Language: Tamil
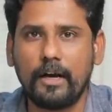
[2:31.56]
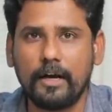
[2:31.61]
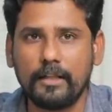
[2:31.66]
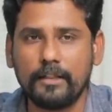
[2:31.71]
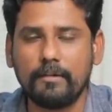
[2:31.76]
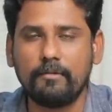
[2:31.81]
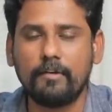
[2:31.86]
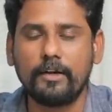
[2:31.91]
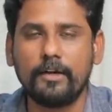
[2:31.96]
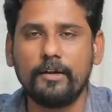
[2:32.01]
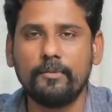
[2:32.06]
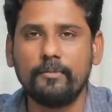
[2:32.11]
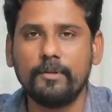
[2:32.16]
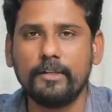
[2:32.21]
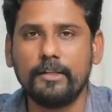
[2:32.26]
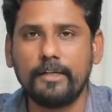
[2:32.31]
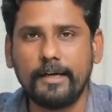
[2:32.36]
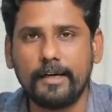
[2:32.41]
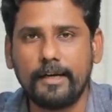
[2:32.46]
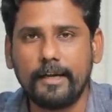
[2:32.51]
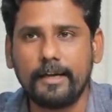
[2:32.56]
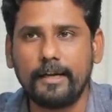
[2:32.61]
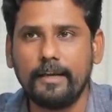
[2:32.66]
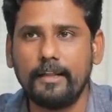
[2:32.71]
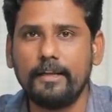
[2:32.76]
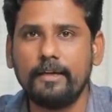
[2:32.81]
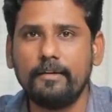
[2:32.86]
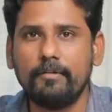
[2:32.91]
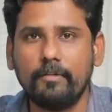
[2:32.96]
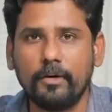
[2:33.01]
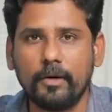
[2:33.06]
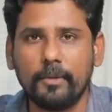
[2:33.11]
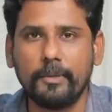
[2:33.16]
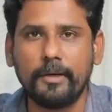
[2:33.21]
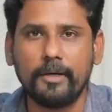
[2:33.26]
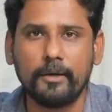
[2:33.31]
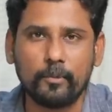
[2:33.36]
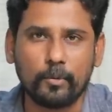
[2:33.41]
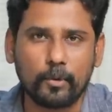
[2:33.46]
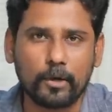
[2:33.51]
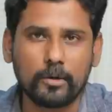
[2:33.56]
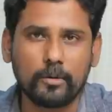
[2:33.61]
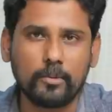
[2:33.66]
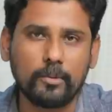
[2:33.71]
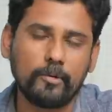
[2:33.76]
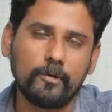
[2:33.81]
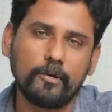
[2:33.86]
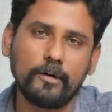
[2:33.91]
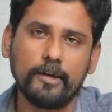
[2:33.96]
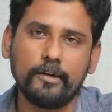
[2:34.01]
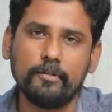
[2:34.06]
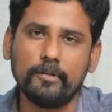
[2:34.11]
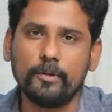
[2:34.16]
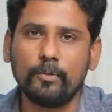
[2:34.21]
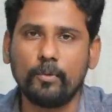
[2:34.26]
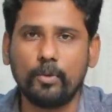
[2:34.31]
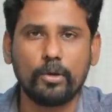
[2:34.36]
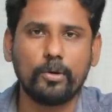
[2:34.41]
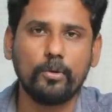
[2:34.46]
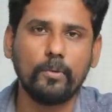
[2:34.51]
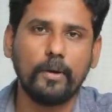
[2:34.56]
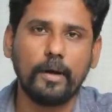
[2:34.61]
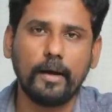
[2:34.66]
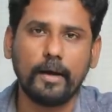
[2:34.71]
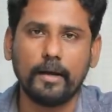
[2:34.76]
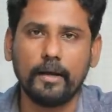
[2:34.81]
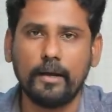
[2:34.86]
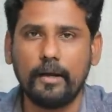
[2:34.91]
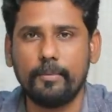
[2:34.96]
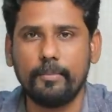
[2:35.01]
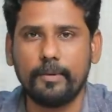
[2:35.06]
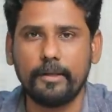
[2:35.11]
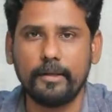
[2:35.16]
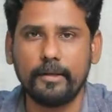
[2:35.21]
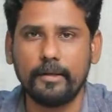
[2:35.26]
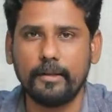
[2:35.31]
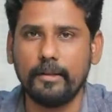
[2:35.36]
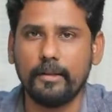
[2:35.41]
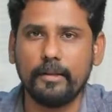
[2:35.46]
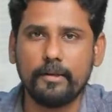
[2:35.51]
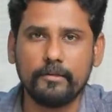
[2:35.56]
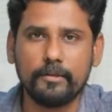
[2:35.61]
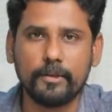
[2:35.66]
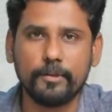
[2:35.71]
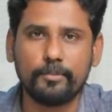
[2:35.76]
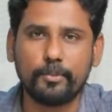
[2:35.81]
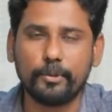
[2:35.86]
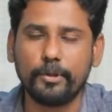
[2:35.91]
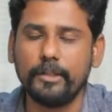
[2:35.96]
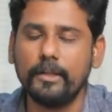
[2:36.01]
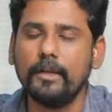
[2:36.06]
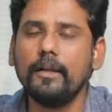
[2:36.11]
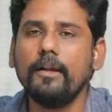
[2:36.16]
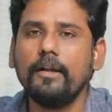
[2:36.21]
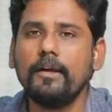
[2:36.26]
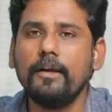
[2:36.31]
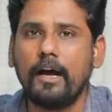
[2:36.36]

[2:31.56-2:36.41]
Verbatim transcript: அந்த வர்க்கம் வந்து ஏழைகளை வறுமையில் உழறுபவர்களை வந்து ஒடுக்குவாங்க அப்படிங்கிறது தான் வந்து புரிதல்